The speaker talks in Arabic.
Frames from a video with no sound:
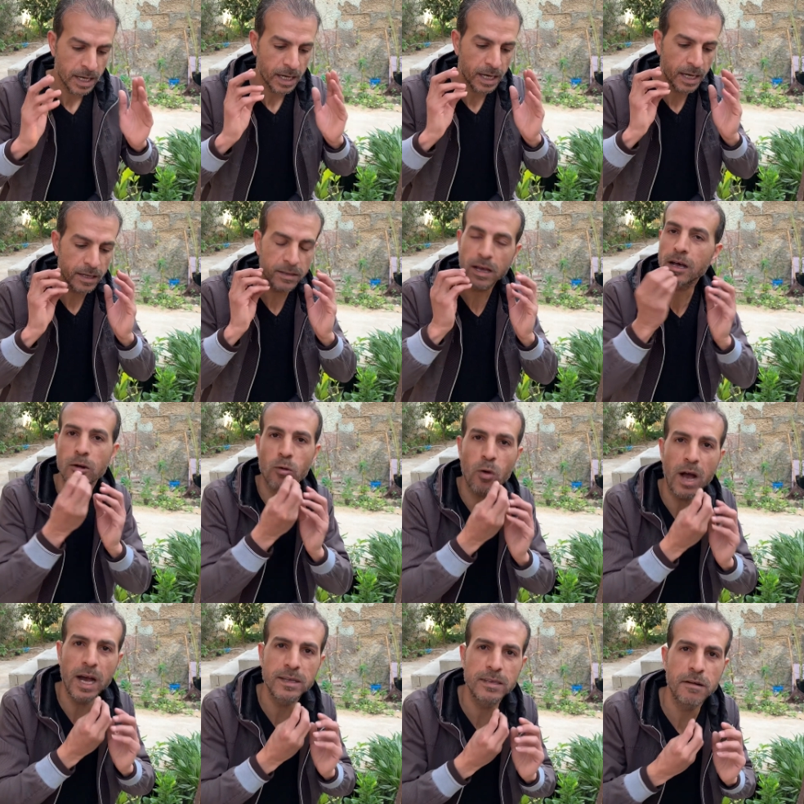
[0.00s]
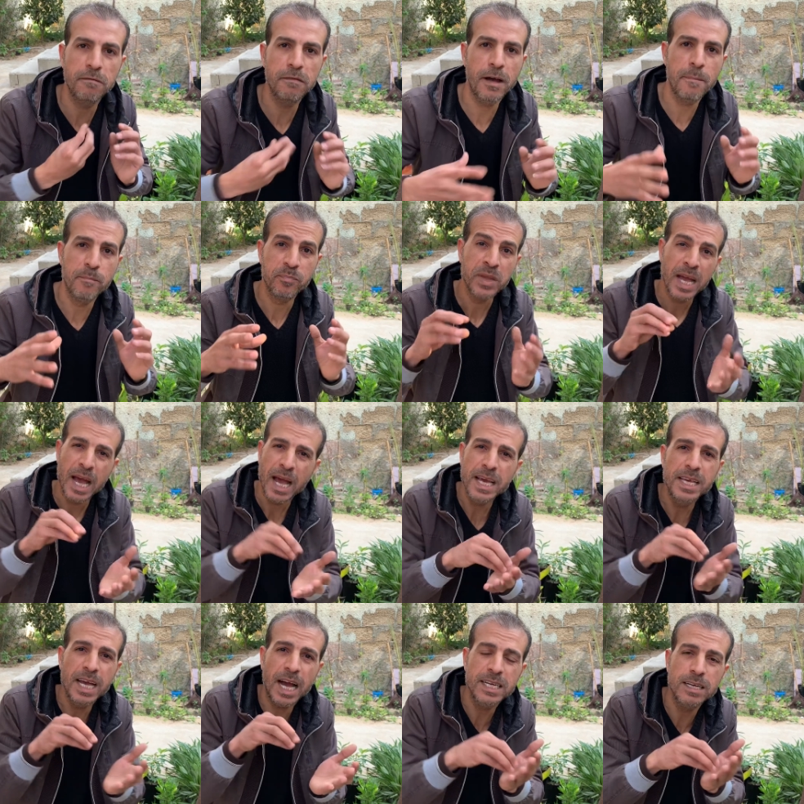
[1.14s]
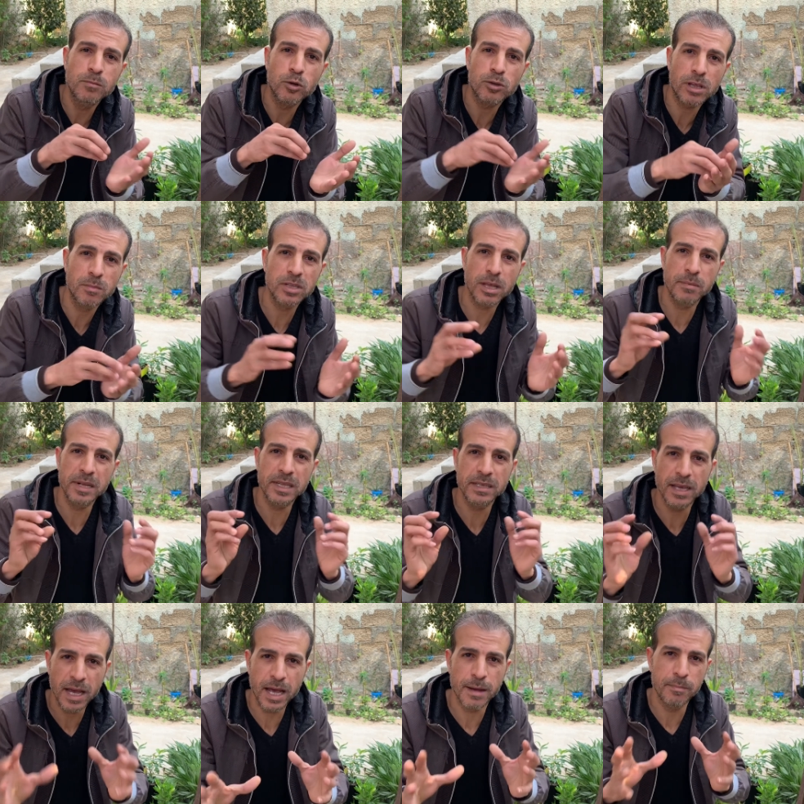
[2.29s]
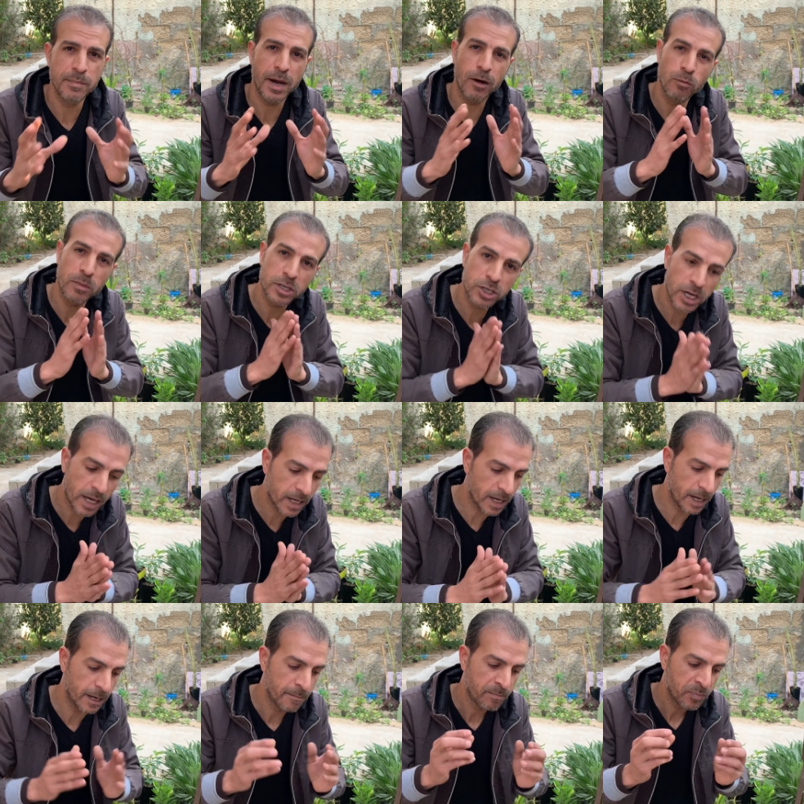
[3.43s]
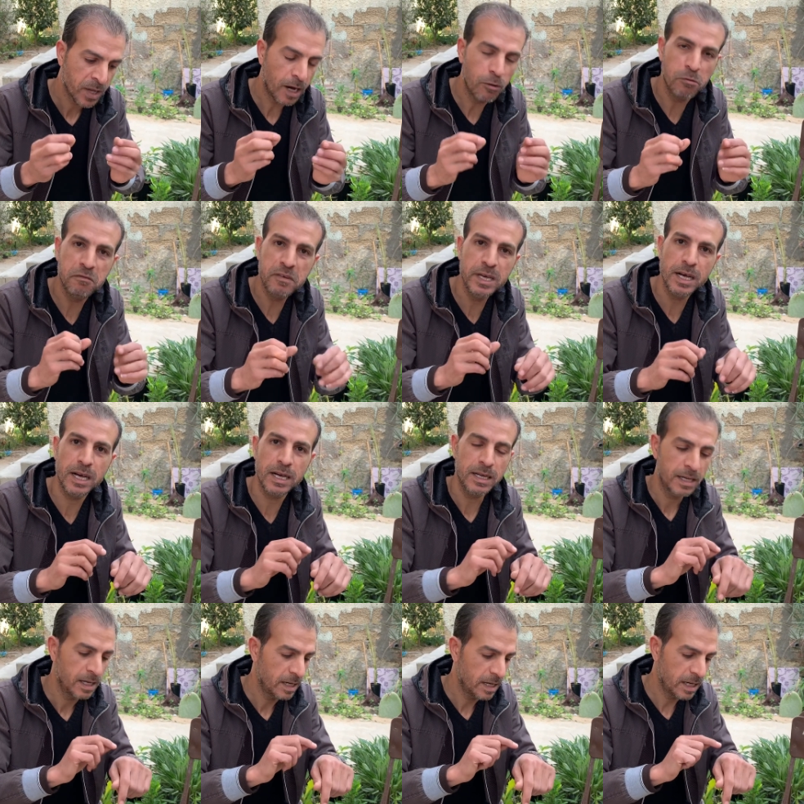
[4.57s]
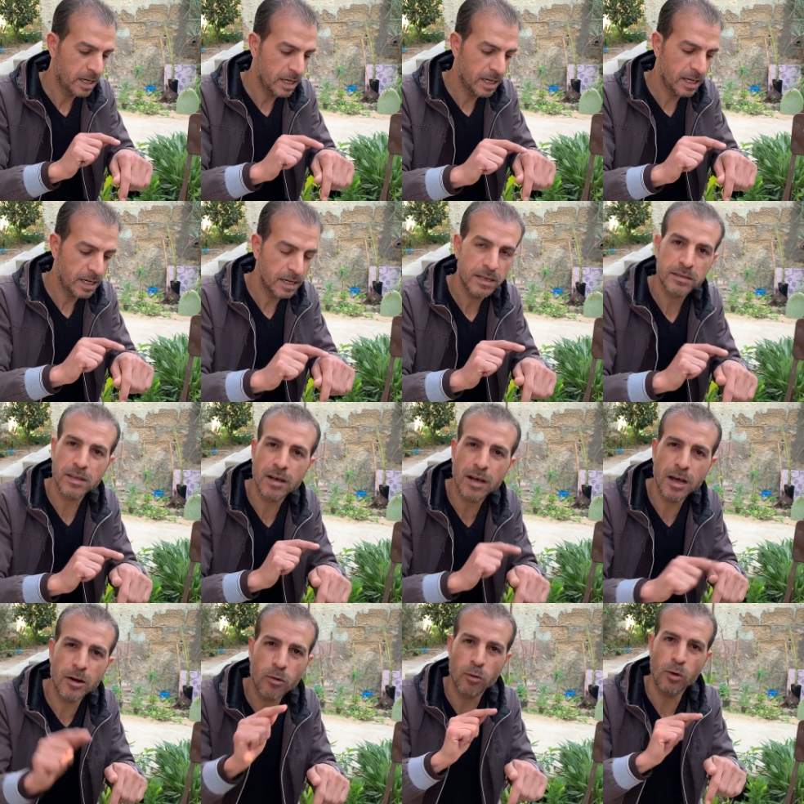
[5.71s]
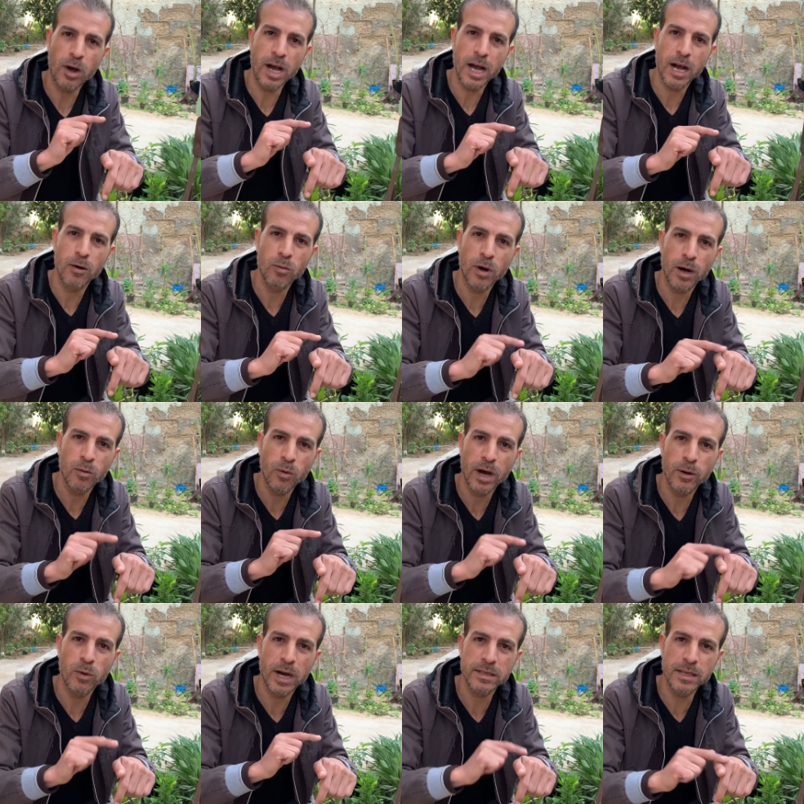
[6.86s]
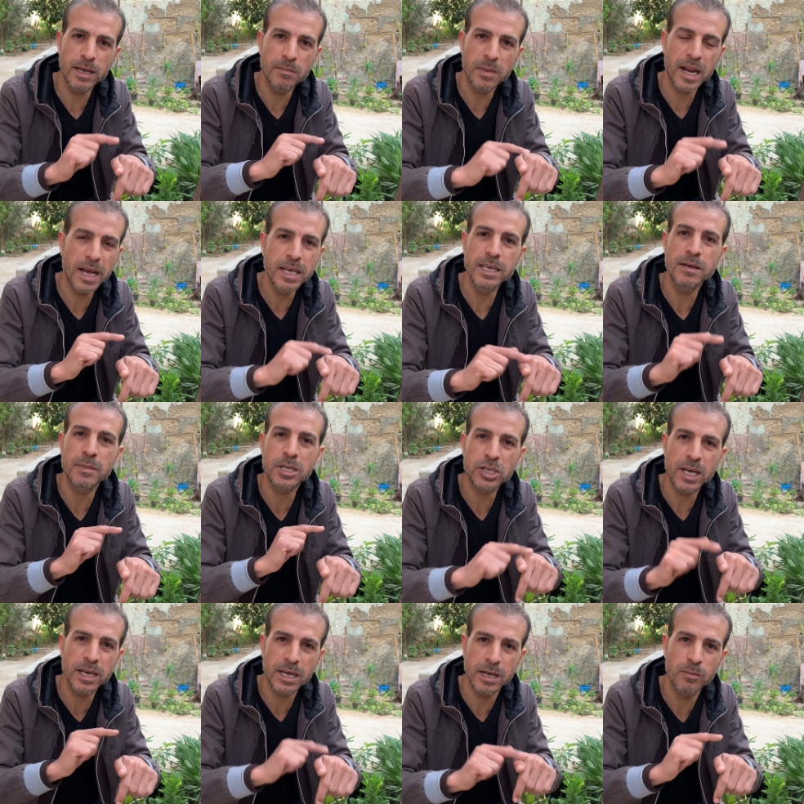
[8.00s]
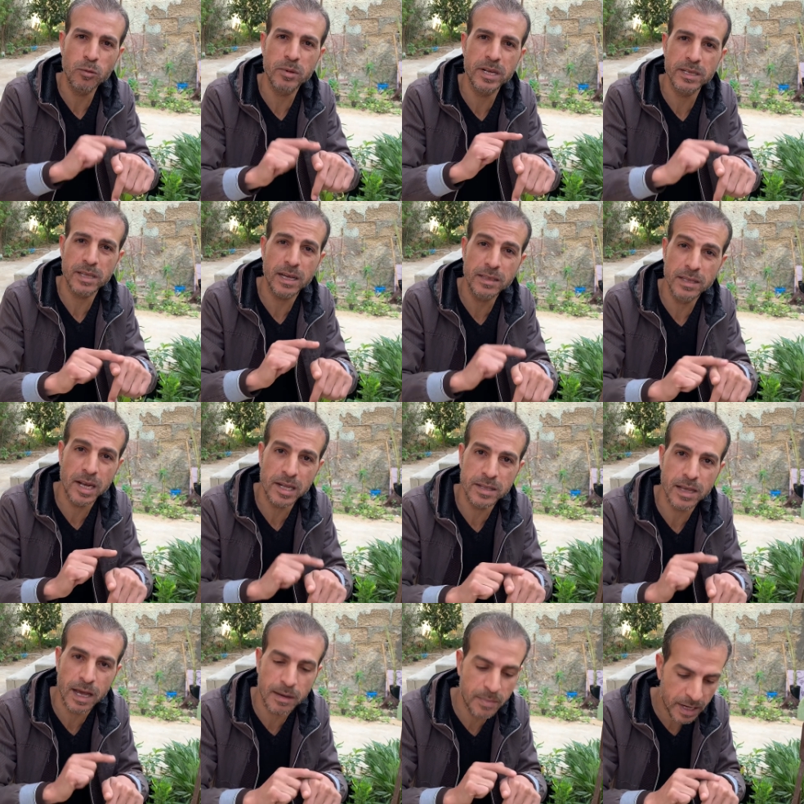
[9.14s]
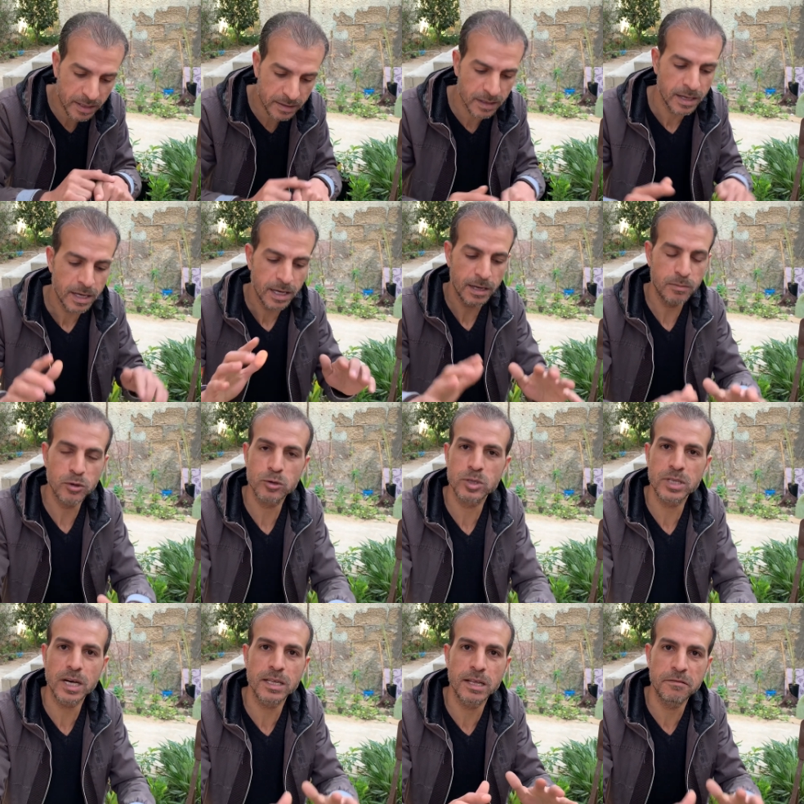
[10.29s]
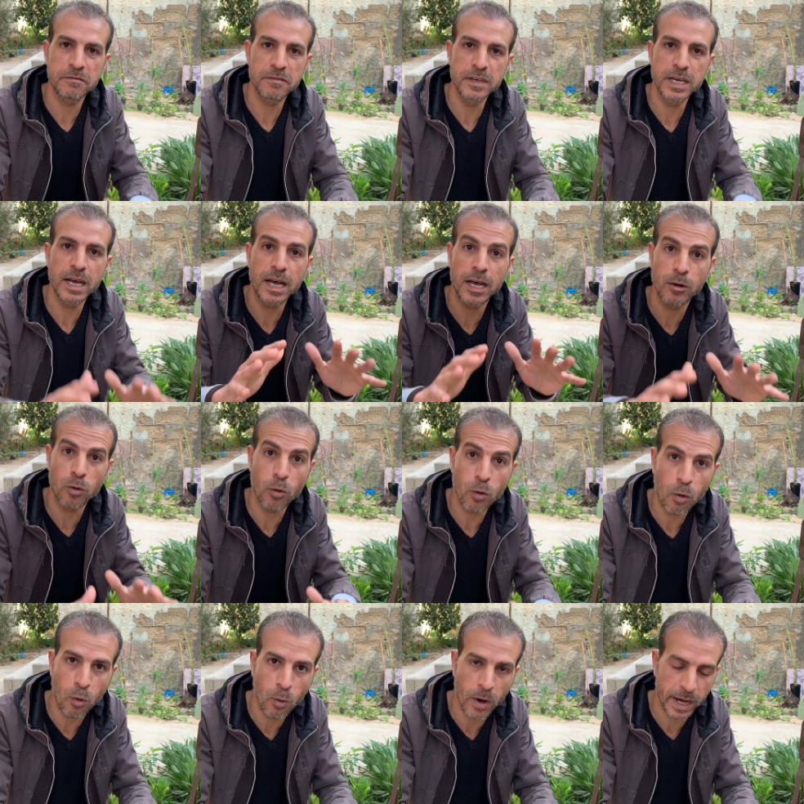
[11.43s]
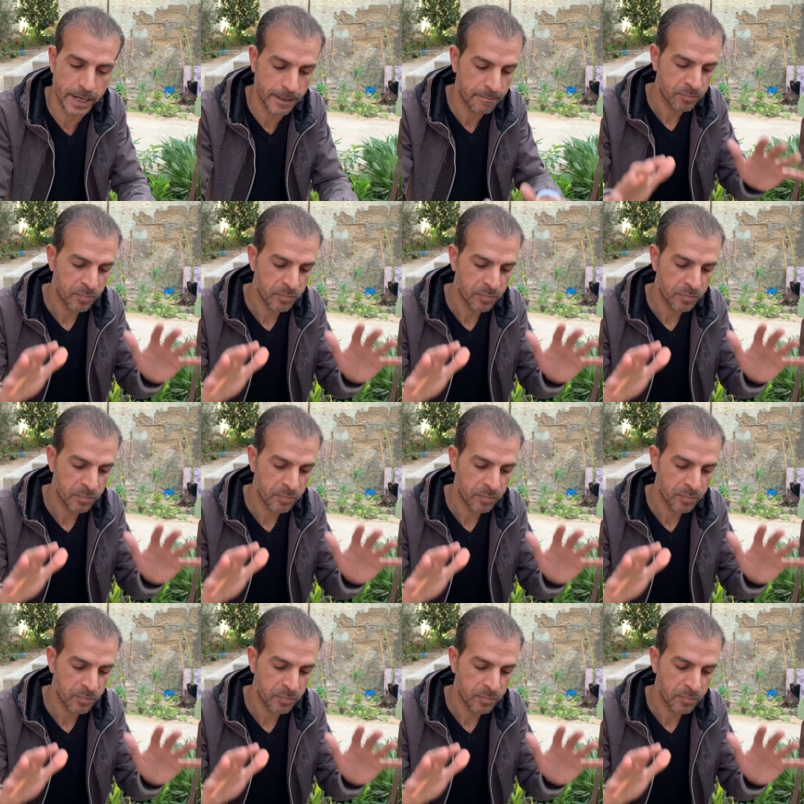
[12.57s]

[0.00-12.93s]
آه، تقرحات الفم اي حاجه مرتبطه بالتهاب او مشاكل او فيها تقرح او او او هتعمل اي مشاكل ممكن تؤدي لالتهابات بيستخدم فيها الاقحوان